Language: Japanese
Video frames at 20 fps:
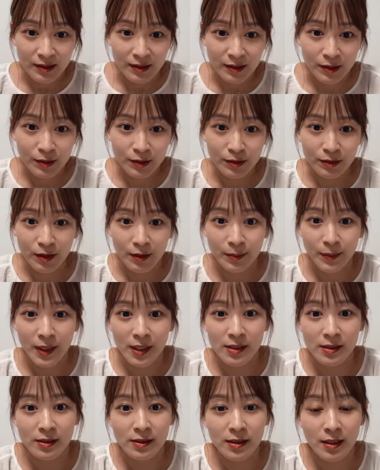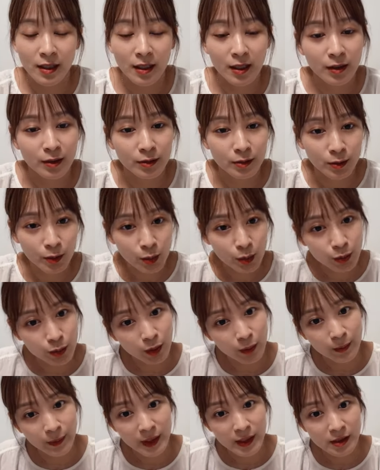トークは枚数制限あるトーク
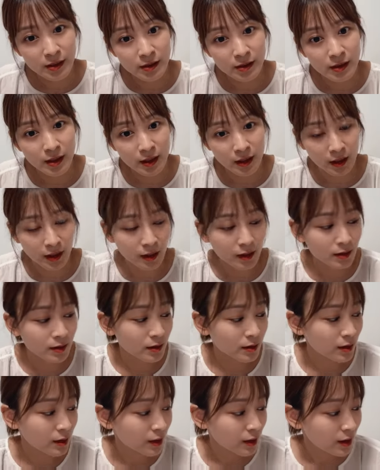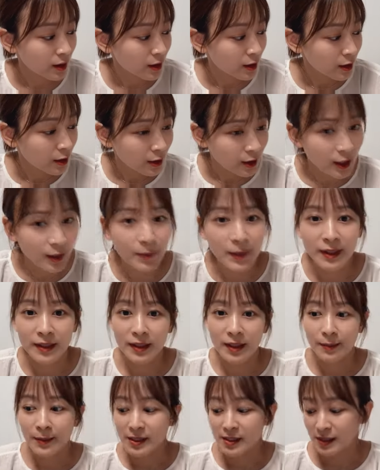は枚数制限決まっ
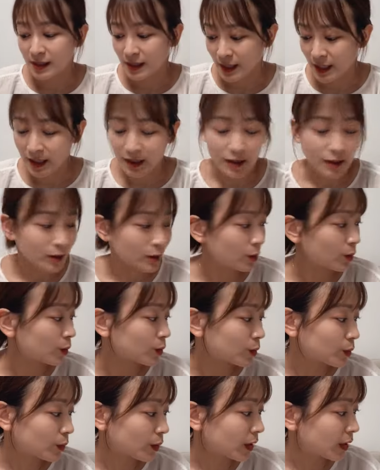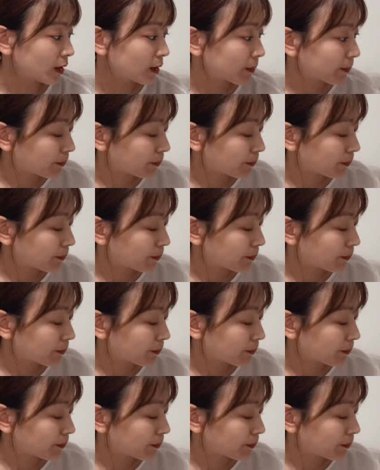てますねトークは